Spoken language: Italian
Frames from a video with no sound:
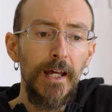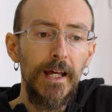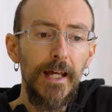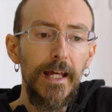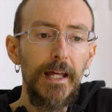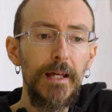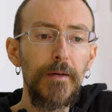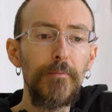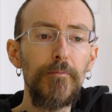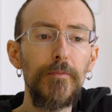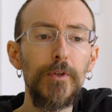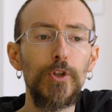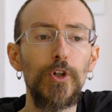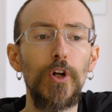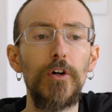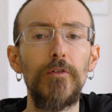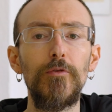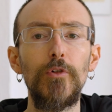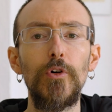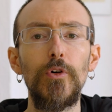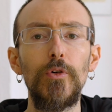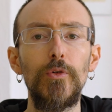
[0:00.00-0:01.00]
e mi
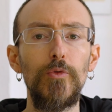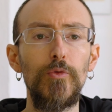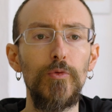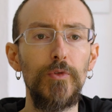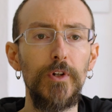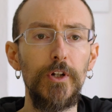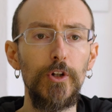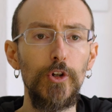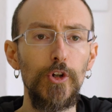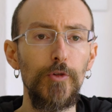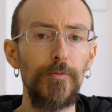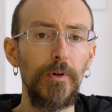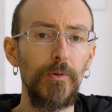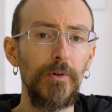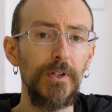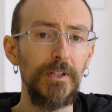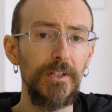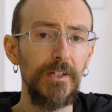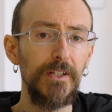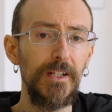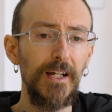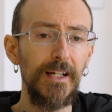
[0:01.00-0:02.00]
trovo un'enorme
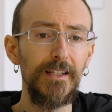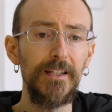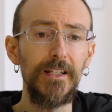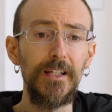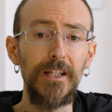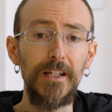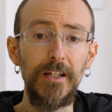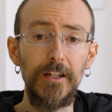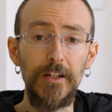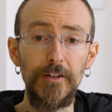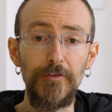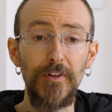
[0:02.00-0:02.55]
quantità di